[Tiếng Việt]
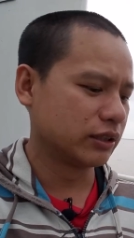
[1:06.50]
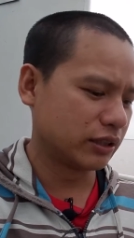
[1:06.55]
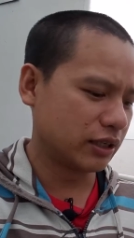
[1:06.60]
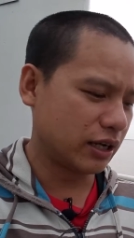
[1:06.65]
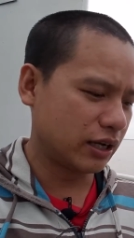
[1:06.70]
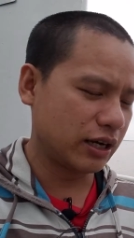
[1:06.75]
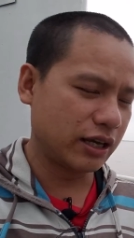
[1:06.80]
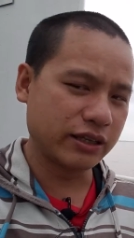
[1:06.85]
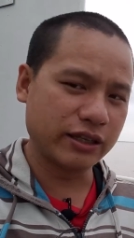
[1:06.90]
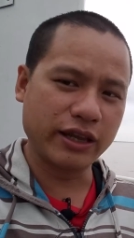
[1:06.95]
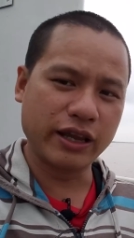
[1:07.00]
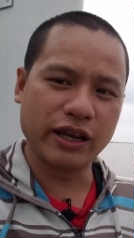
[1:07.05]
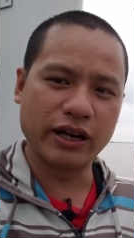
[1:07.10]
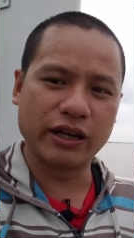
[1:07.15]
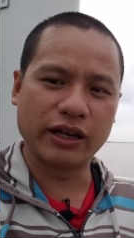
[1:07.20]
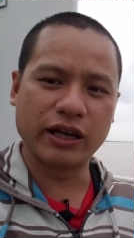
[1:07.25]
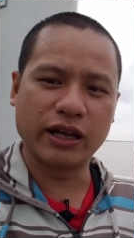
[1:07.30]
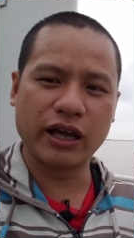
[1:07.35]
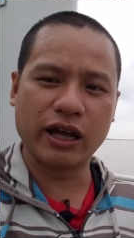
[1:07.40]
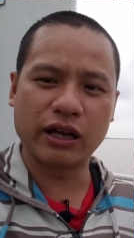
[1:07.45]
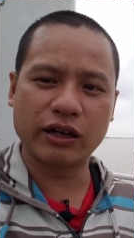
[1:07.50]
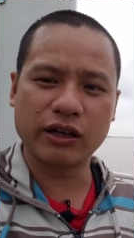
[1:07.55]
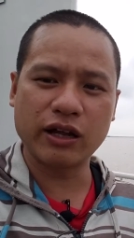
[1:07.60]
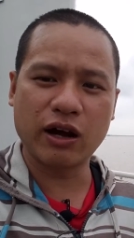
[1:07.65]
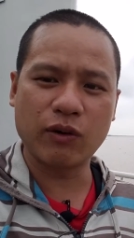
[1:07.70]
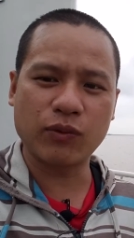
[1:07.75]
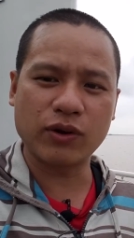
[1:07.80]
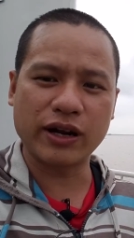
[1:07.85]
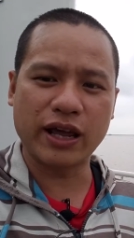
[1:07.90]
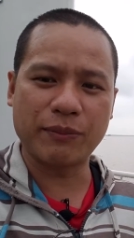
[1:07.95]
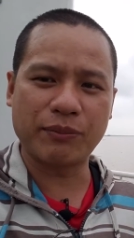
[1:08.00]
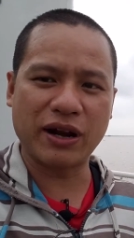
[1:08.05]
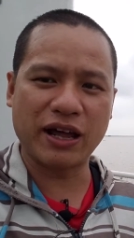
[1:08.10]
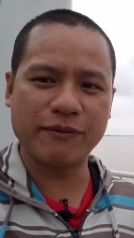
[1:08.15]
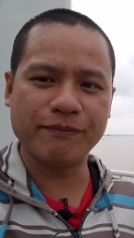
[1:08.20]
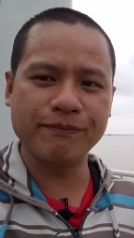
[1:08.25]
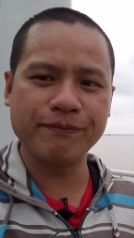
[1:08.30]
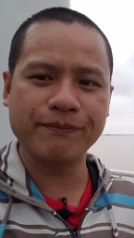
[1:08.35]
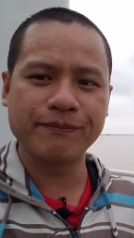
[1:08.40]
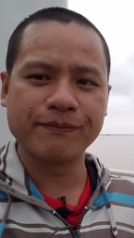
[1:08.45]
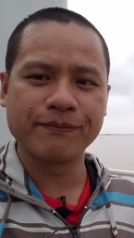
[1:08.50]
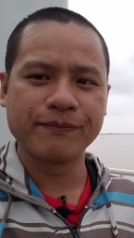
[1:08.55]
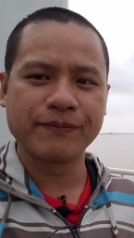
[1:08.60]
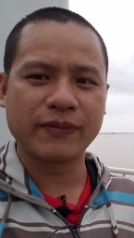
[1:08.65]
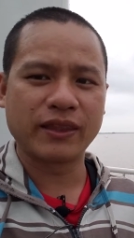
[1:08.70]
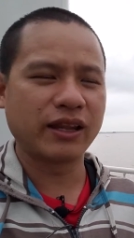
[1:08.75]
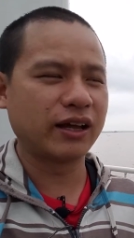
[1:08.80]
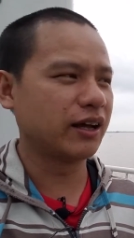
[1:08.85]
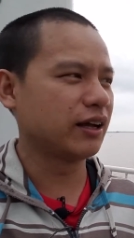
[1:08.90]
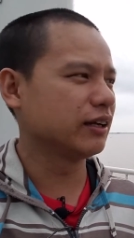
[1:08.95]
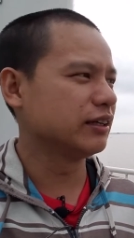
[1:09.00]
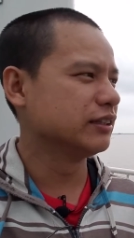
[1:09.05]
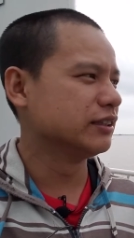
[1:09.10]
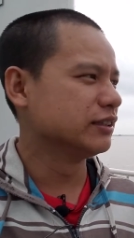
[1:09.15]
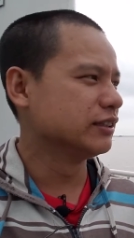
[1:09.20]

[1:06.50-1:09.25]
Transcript: nên là nhìn nó không có đẹp lắm đó.